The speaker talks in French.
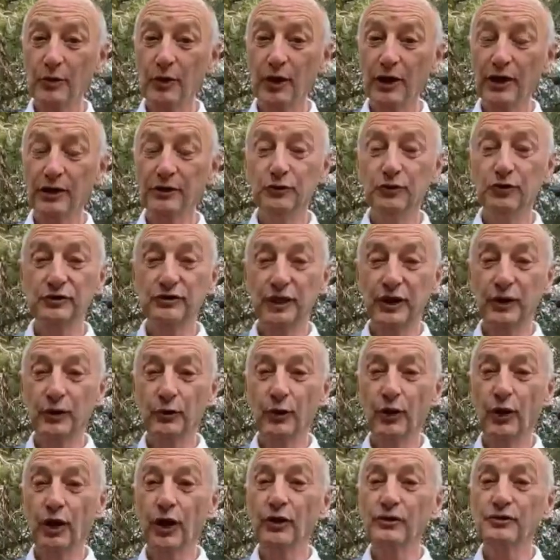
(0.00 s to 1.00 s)
et moi, nous
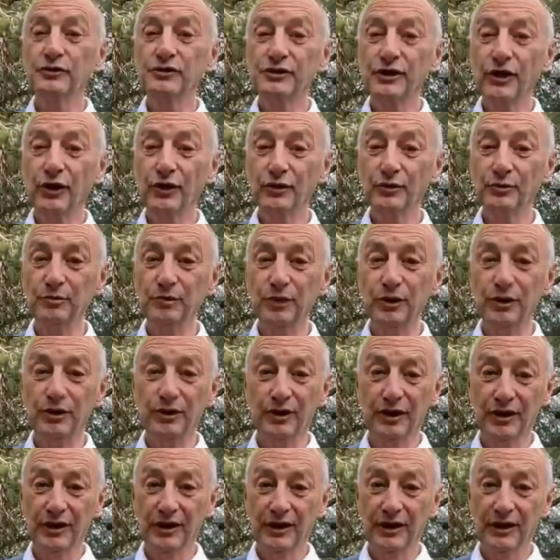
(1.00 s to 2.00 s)
allons
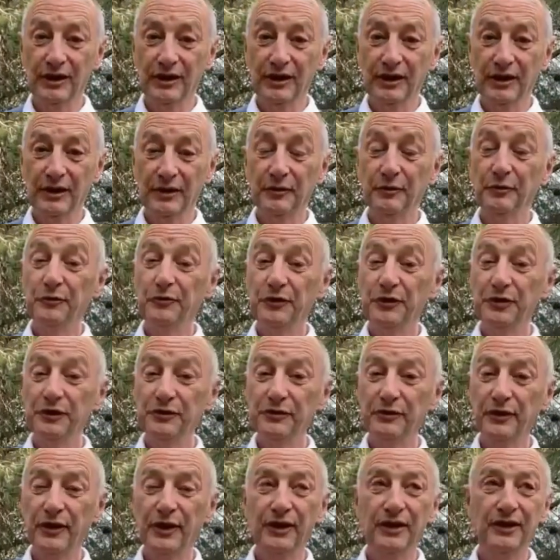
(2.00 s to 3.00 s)
ensemble
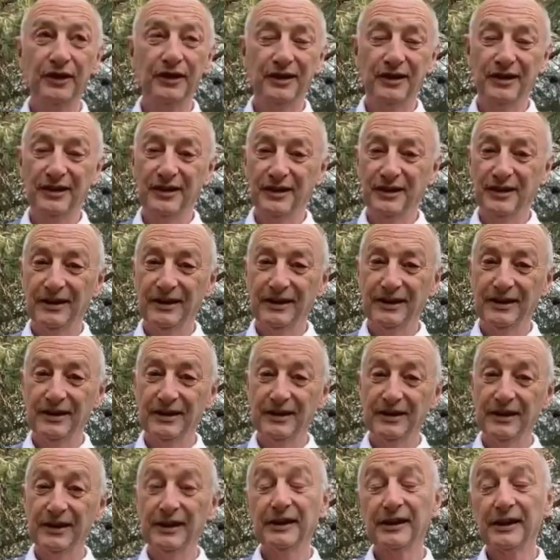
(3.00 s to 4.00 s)
vivre,
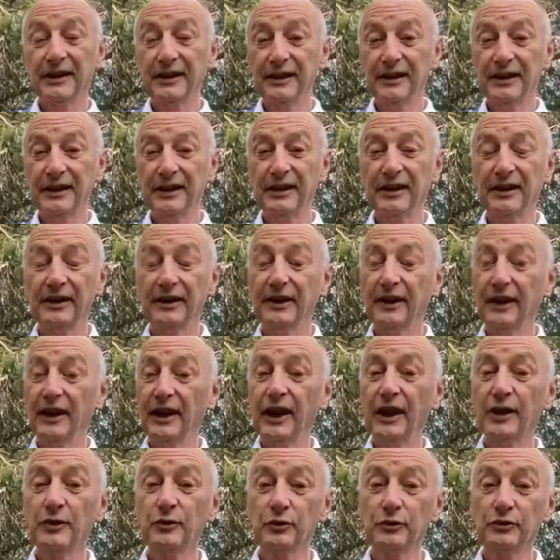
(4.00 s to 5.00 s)
écrire
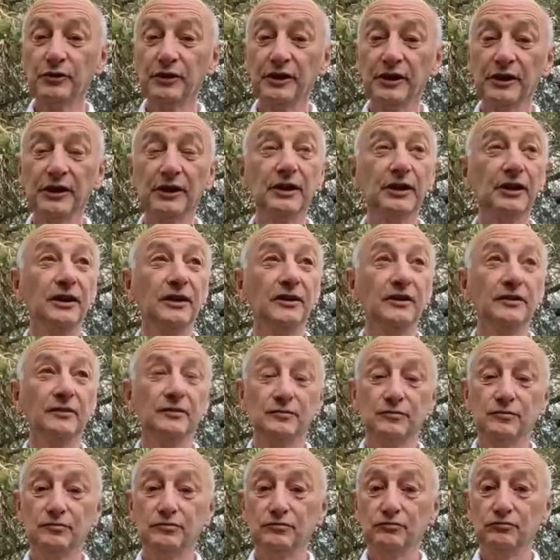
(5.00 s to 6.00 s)
et raconter
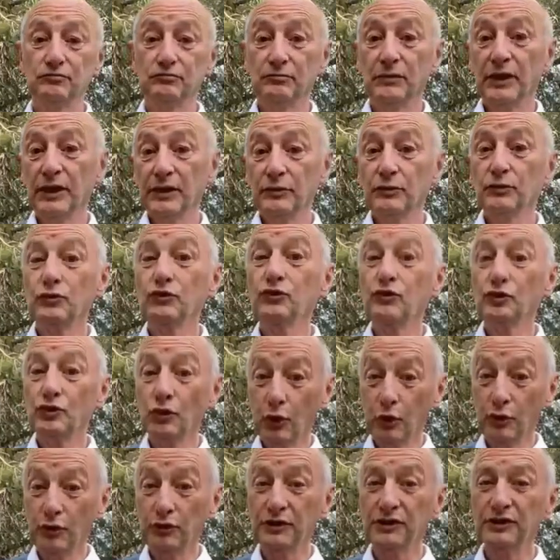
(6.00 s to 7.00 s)

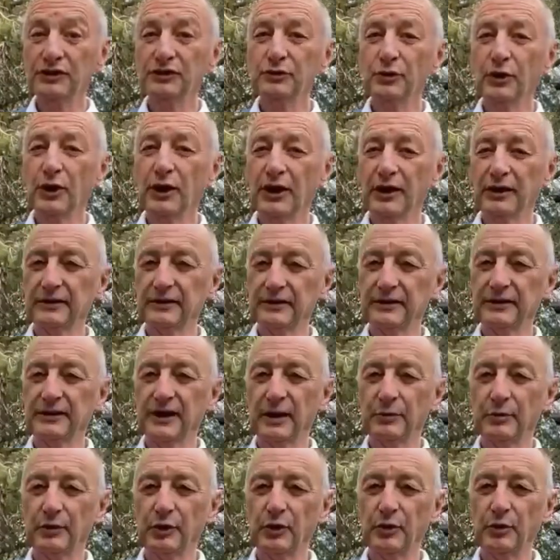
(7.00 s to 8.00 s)
ton histoire
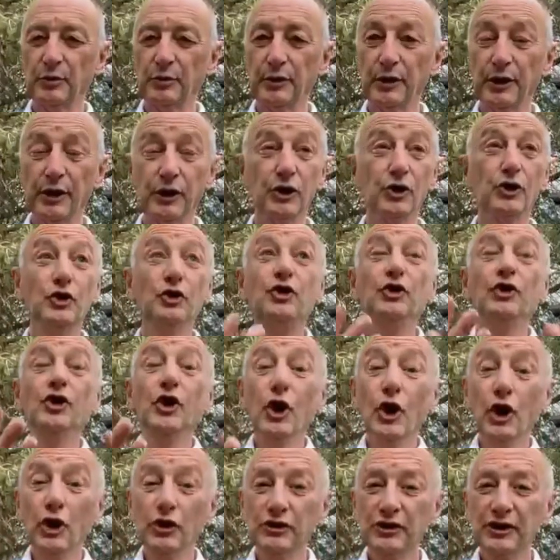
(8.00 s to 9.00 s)
des arbres de paix,
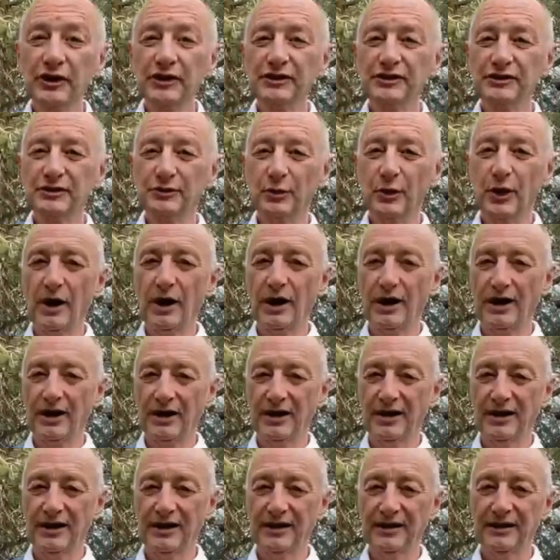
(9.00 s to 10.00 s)
notre
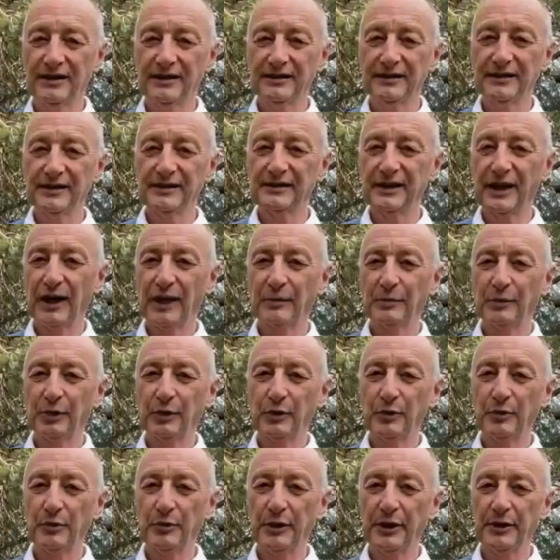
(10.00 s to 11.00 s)
histoire des
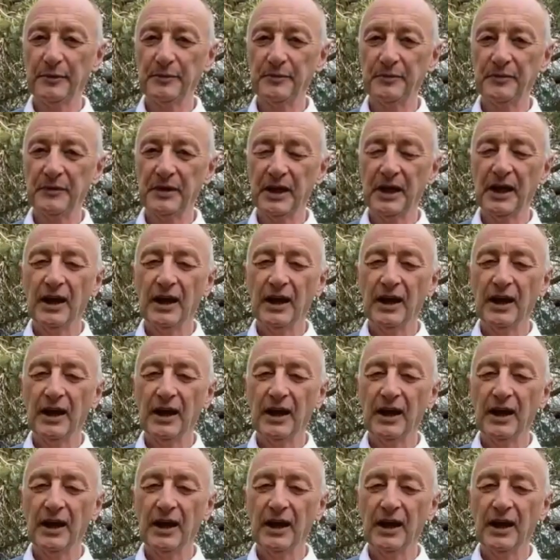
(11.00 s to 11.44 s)
arbres de paix.